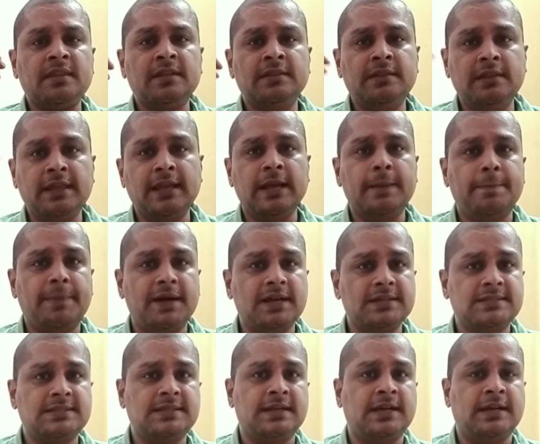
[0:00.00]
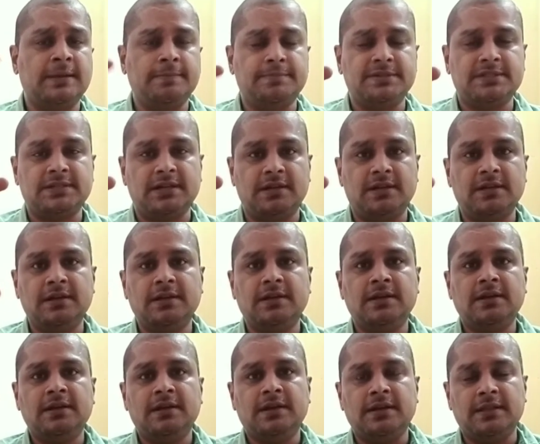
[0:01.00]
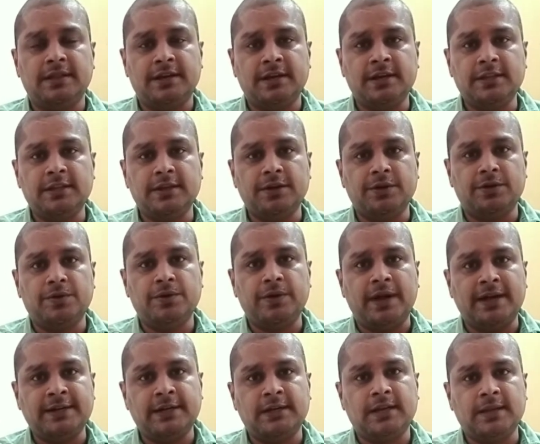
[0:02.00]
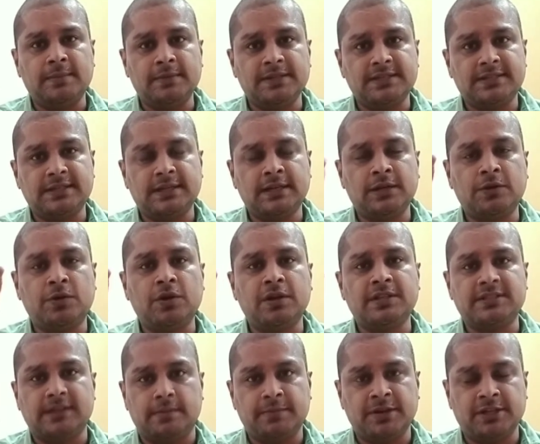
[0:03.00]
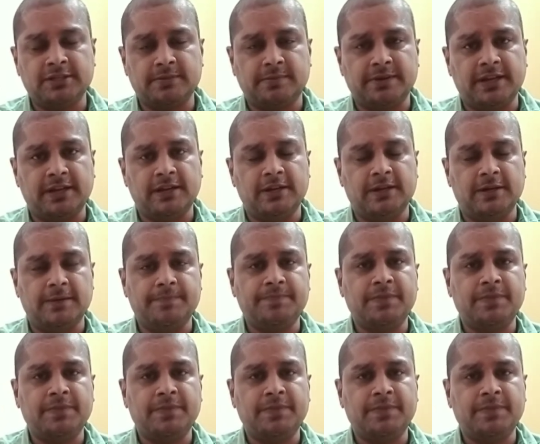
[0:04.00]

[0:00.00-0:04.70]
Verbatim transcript: நீங்கள் பாஸ்தா அண்ட் பிஸா இது ரெண்டுத்தையும் அட் அ டைமில் சிங்கிள் கோலாக சாப்பிட ஆசைப்பட்டீங்கன்னா